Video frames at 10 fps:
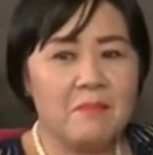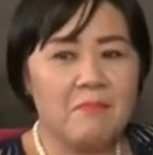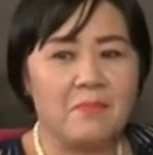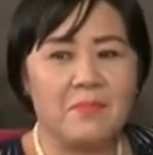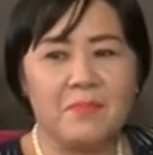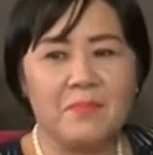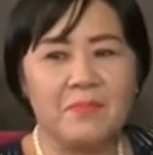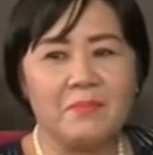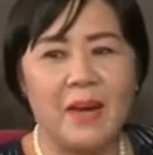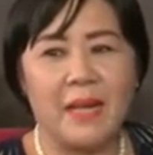ừ,
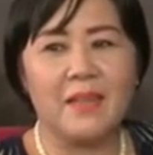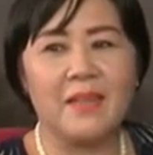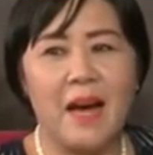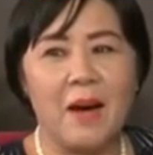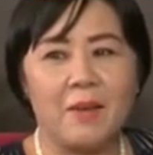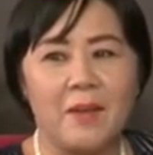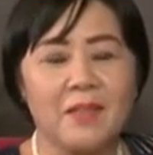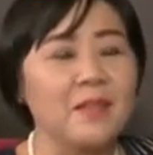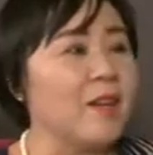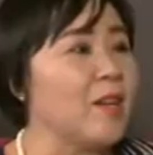mạnh đứa nào
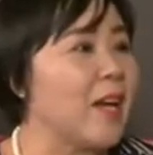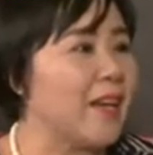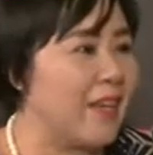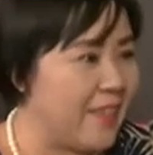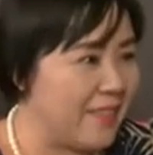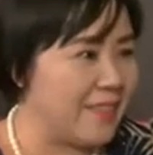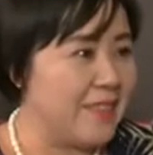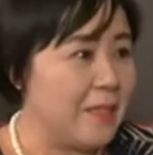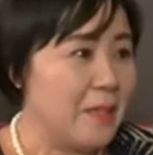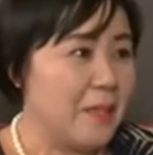nữa tự lo thân đi
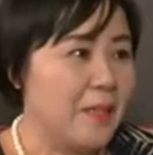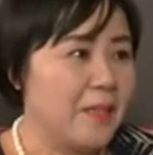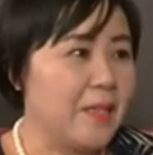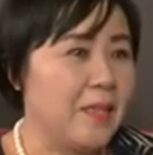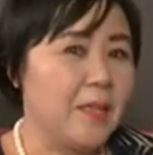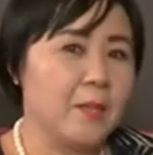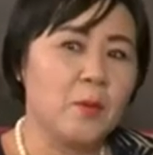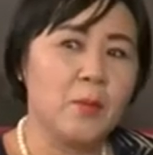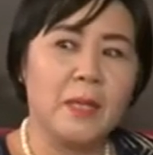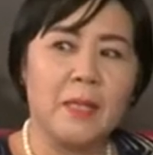thì
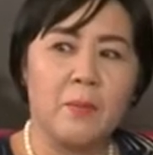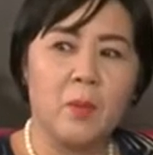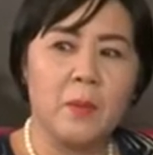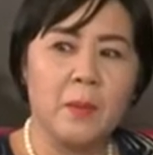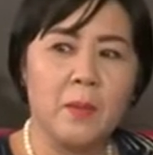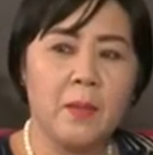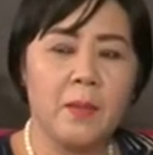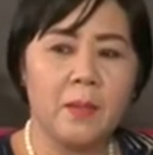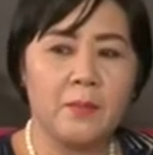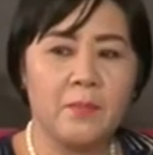cô bính nằm cô bính
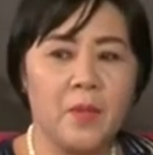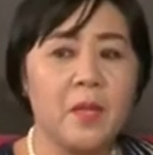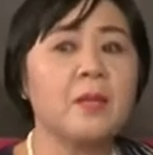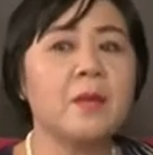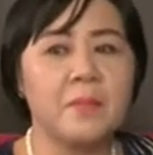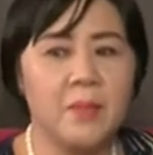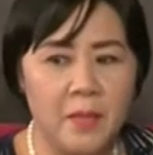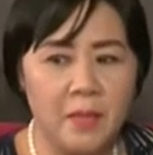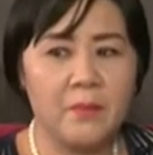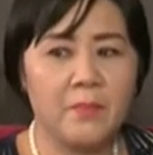nói là yên tâm đi